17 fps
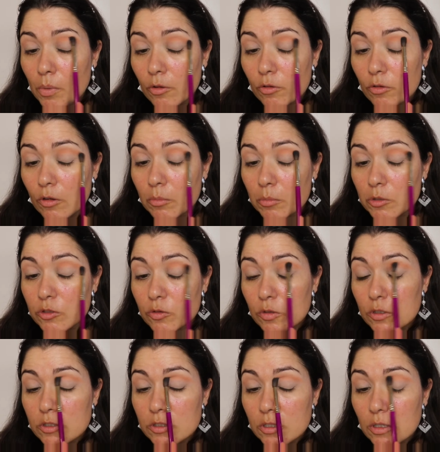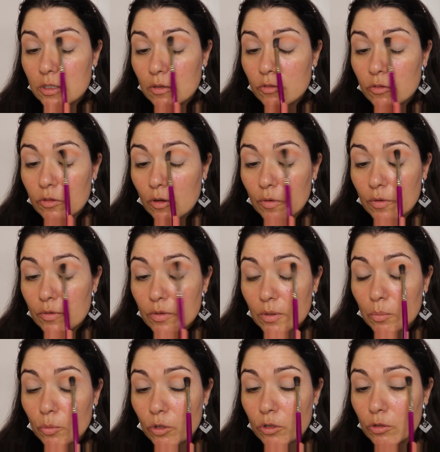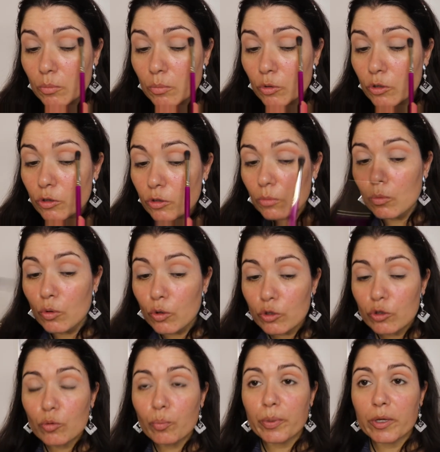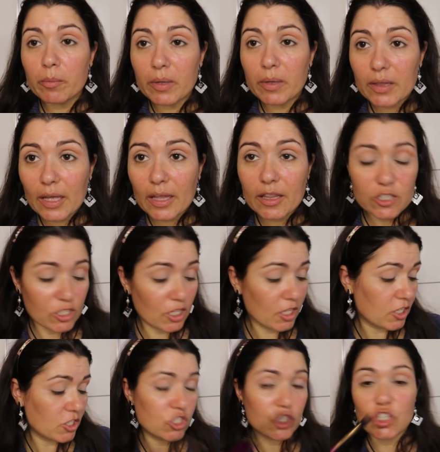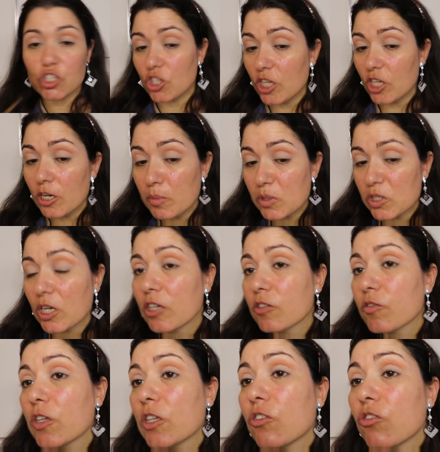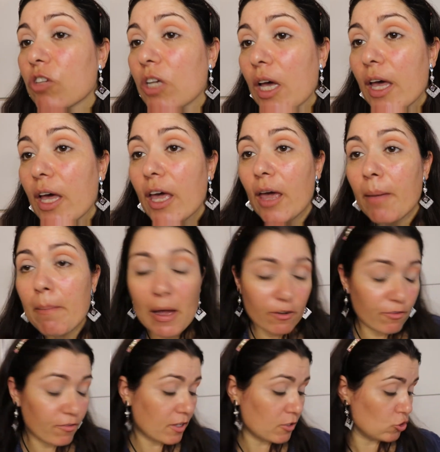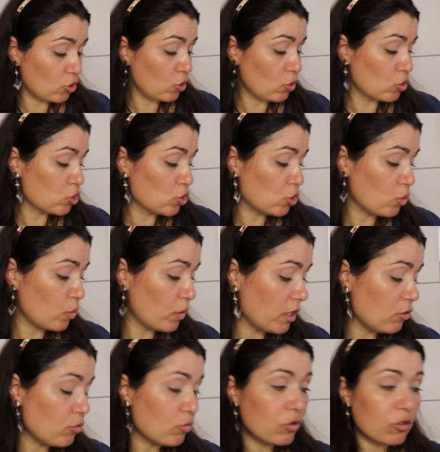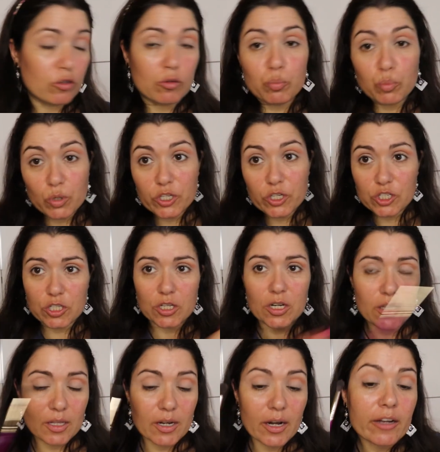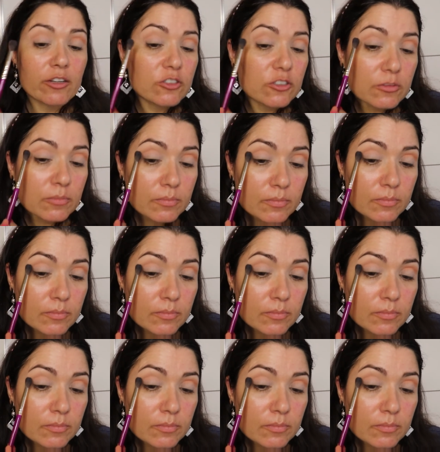São umas cores que não são assim muito, muito, muito pigmentadas, tem que existir, mas às vezes é mais fácil construir do que depois ir atrás.